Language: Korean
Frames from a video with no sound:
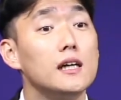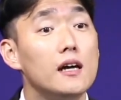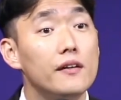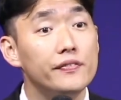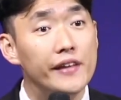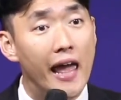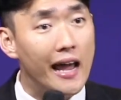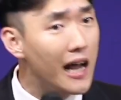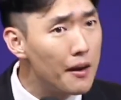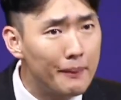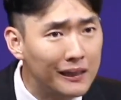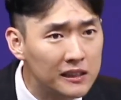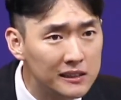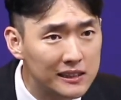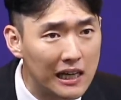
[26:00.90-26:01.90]
내가
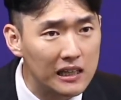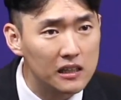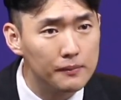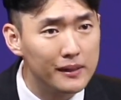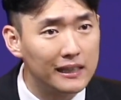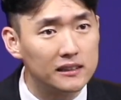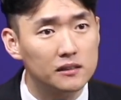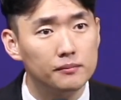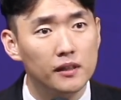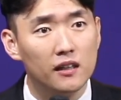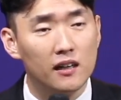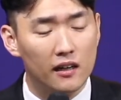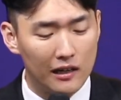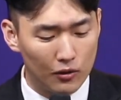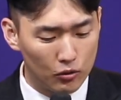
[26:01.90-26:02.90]
받은
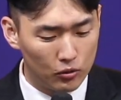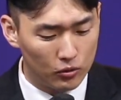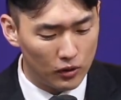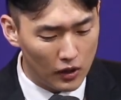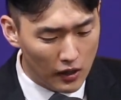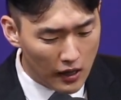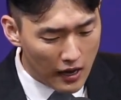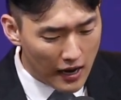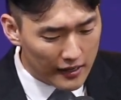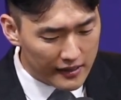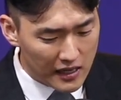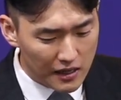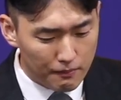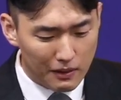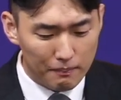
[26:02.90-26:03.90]
상급이겠습니까? 라고
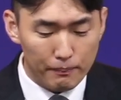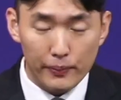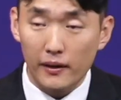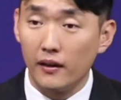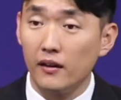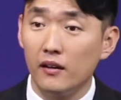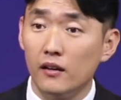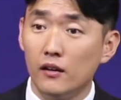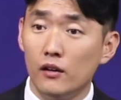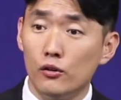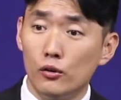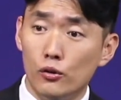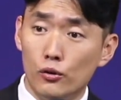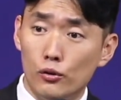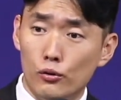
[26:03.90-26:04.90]
하나님 앞에
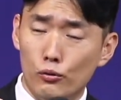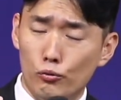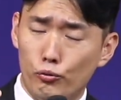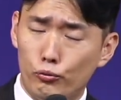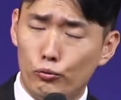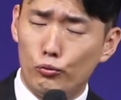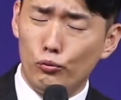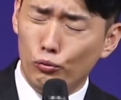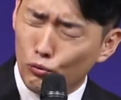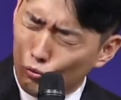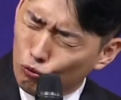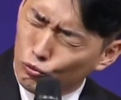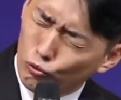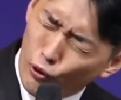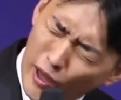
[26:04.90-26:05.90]

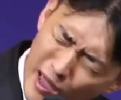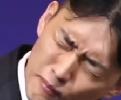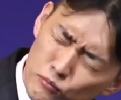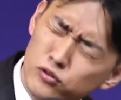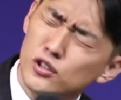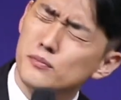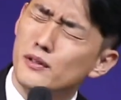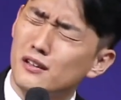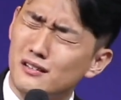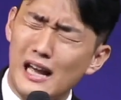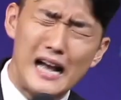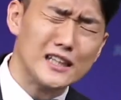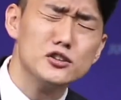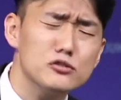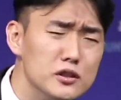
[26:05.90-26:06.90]
되물으며
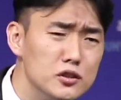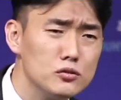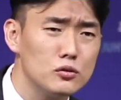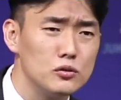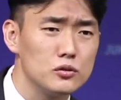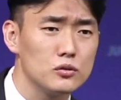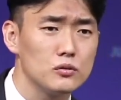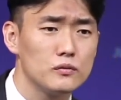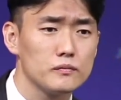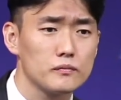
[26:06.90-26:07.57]
따지고 있는 거죠.